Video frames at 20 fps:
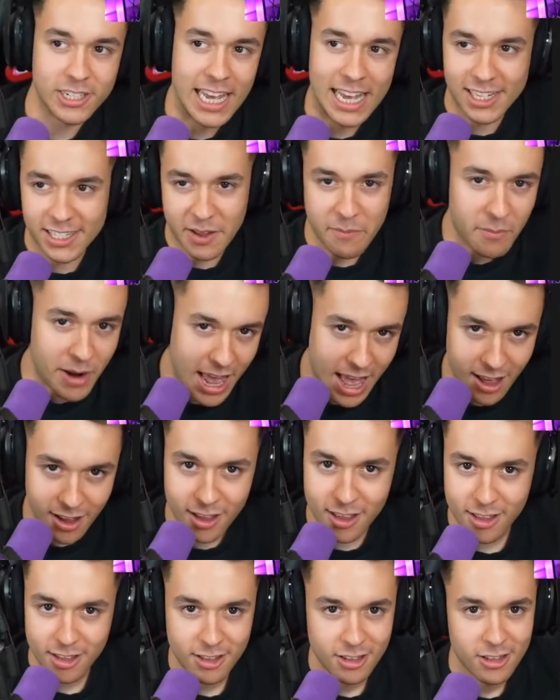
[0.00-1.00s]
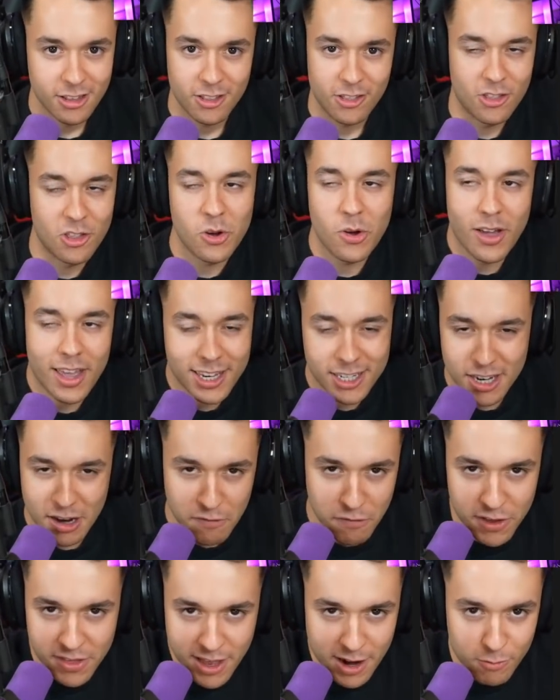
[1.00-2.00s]
O sea, es en plan, no es
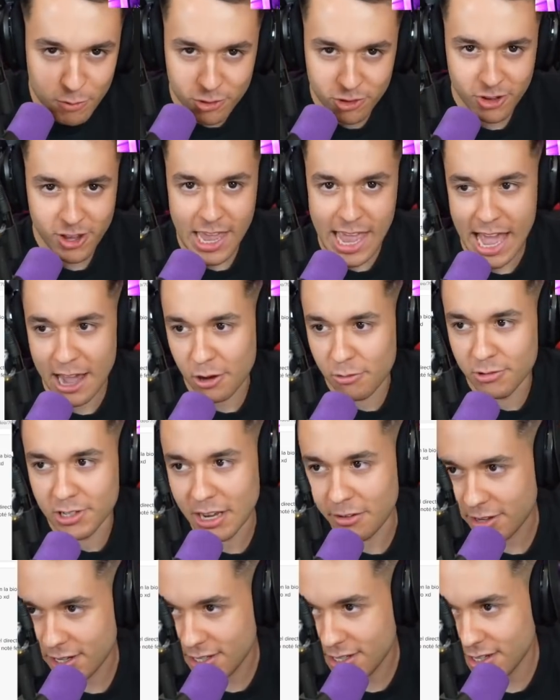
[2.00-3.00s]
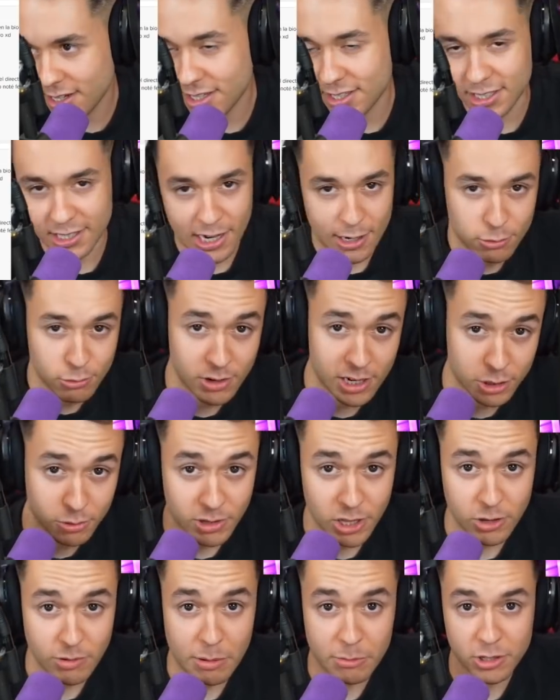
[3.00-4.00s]
el fin del mundo y ya, como sabéis, a estas alturas,
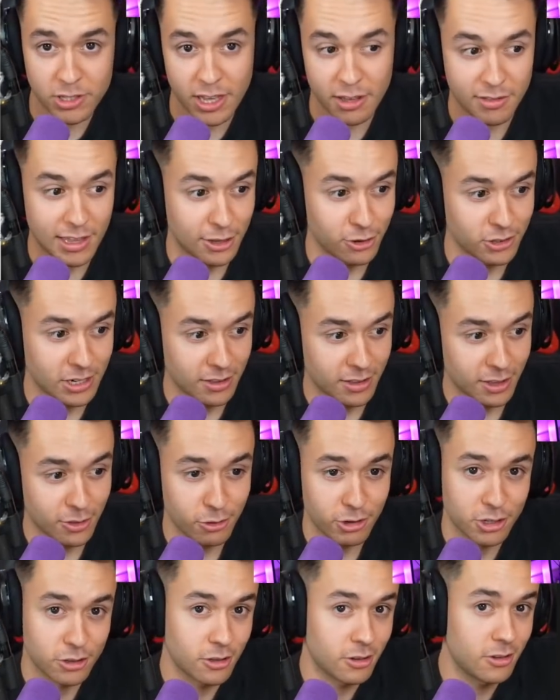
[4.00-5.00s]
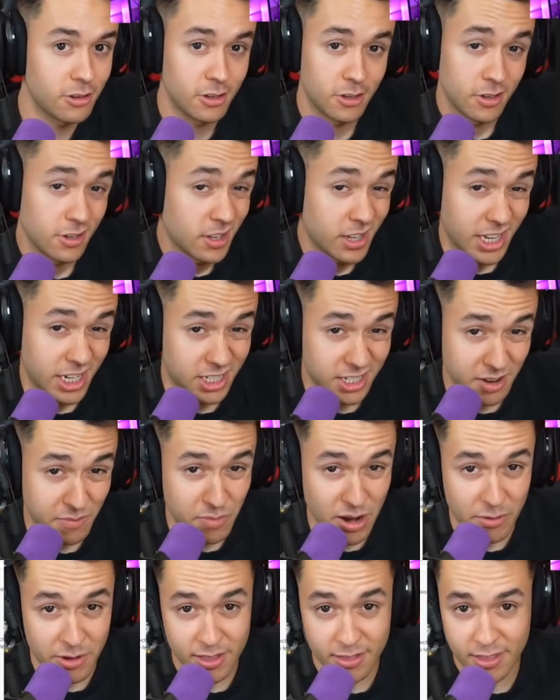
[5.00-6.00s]
cuando llevamos 10 años haciendo esto, es
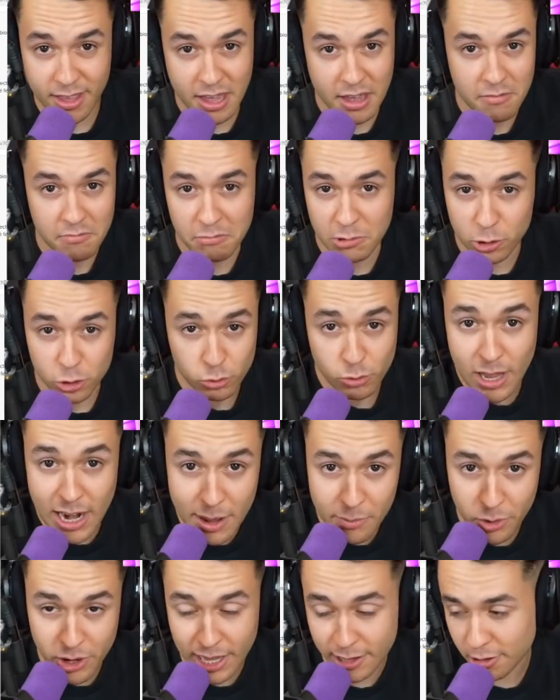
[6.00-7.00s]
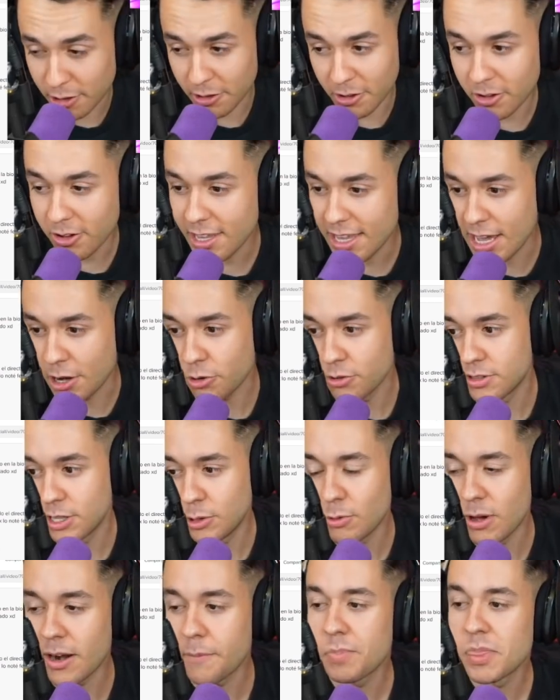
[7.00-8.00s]
simplemente nos suda apoyo a todo y a
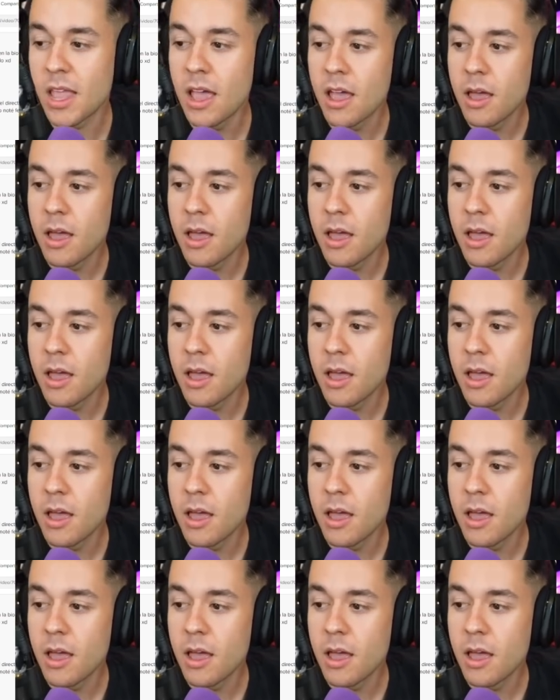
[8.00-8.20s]
continuar.